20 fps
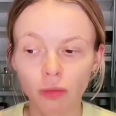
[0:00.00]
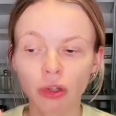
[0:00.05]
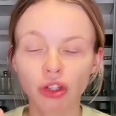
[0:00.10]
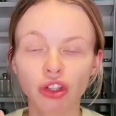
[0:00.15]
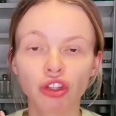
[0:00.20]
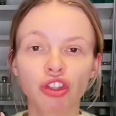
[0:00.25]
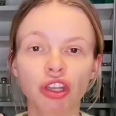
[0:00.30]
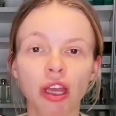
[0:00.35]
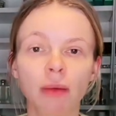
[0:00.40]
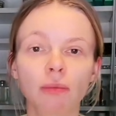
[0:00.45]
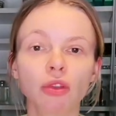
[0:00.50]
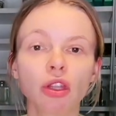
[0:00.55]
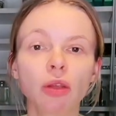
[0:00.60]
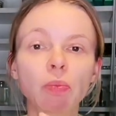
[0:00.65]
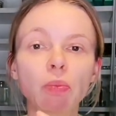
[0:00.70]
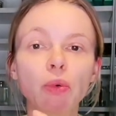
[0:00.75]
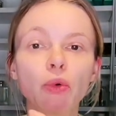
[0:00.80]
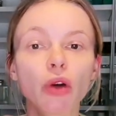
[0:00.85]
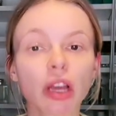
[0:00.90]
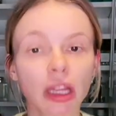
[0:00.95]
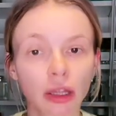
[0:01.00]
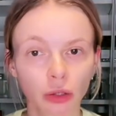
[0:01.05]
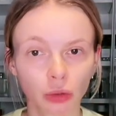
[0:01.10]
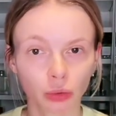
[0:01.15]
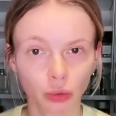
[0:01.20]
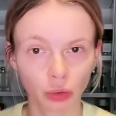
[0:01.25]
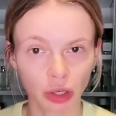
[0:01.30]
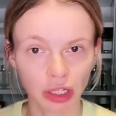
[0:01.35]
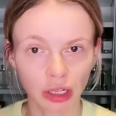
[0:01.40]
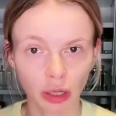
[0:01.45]
a może być ciemny
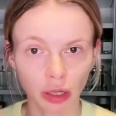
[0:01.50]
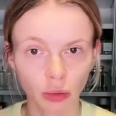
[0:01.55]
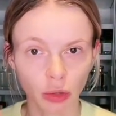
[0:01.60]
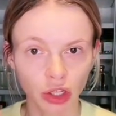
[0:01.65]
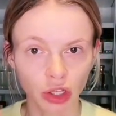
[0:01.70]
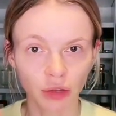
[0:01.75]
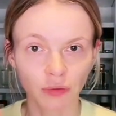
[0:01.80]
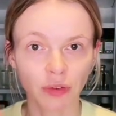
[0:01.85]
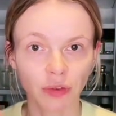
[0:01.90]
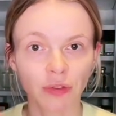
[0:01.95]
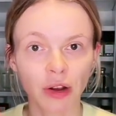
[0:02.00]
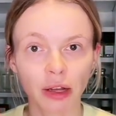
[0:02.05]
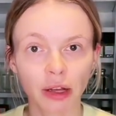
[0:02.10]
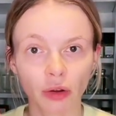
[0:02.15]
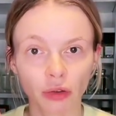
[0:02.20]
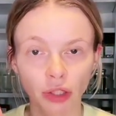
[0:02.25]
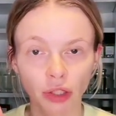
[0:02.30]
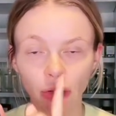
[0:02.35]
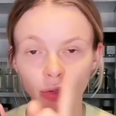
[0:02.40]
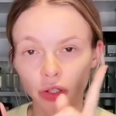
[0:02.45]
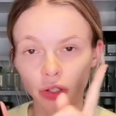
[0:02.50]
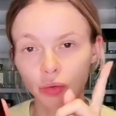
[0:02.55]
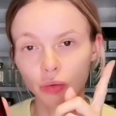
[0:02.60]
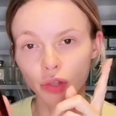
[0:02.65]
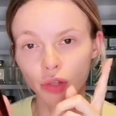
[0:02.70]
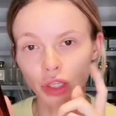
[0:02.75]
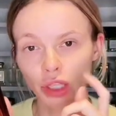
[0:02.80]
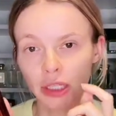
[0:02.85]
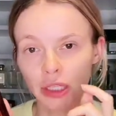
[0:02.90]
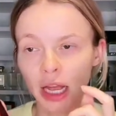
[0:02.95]
płyn, który znajduje się we
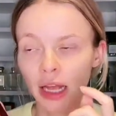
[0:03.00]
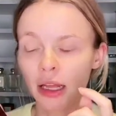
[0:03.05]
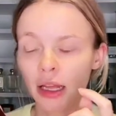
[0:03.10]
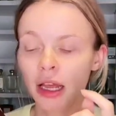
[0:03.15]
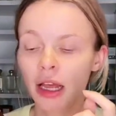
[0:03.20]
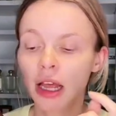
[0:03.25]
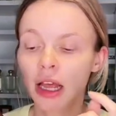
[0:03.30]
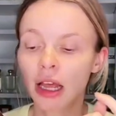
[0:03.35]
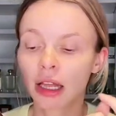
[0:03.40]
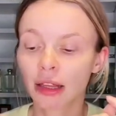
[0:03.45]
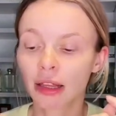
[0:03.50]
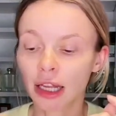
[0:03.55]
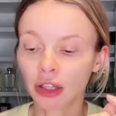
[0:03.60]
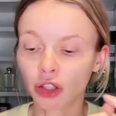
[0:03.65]
flakonie. To jest różnica.